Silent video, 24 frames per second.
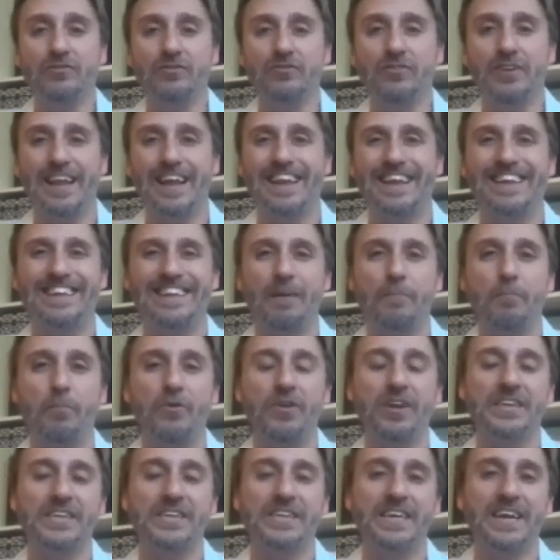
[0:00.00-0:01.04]
la quita podía
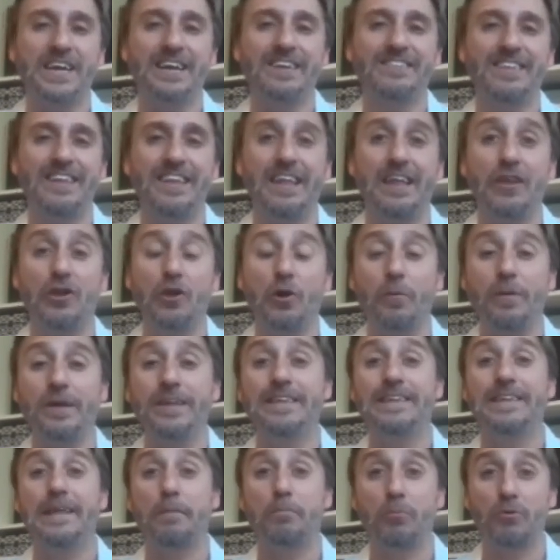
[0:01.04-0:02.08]
llegar a ser del
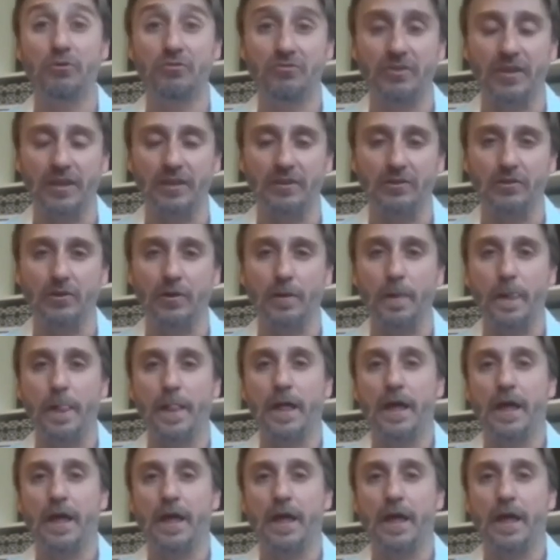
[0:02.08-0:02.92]
90%.